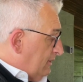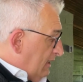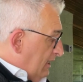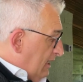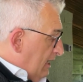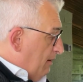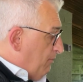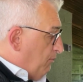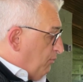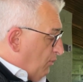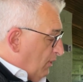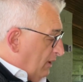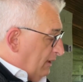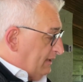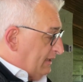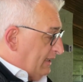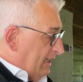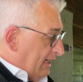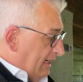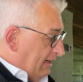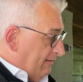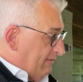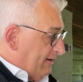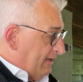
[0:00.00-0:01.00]
e può
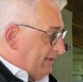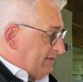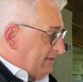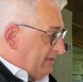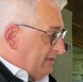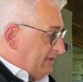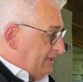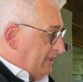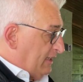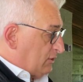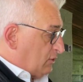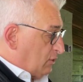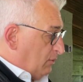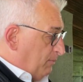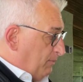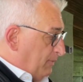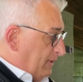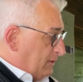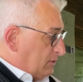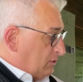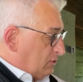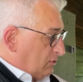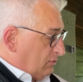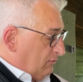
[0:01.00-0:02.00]
andare avanti e indietro
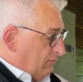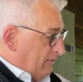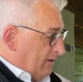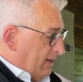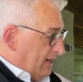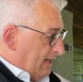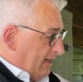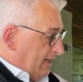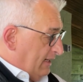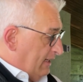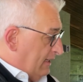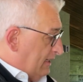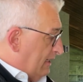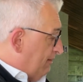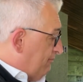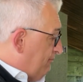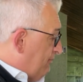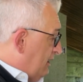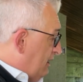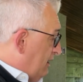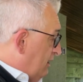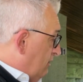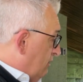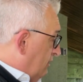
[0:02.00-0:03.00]
per trovare la
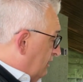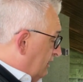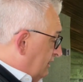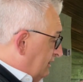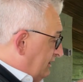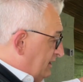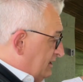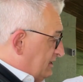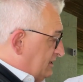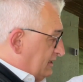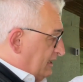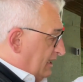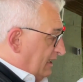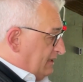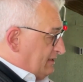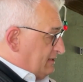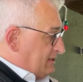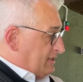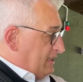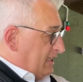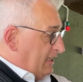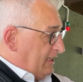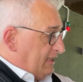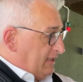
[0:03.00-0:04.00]
miglior
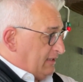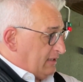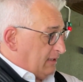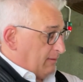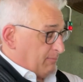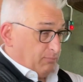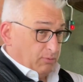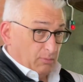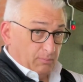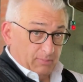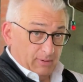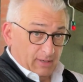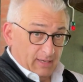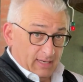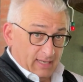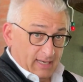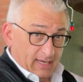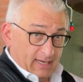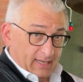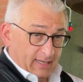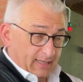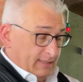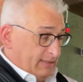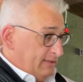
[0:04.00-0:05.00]
distanza
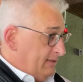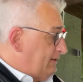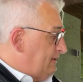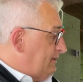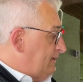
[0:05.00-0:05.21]
interpopillare.